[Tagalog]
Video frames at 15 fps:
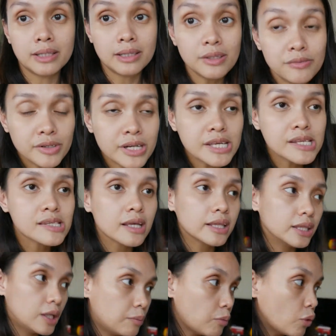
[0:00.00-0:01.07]
deliveries
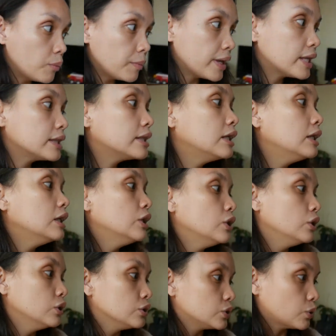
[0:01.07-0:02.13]
at the moment.
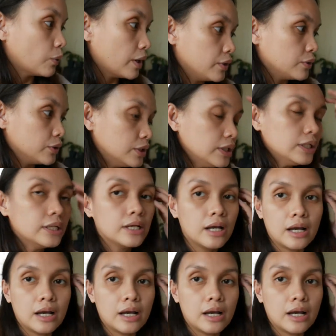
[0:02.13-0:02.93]
So, ayun.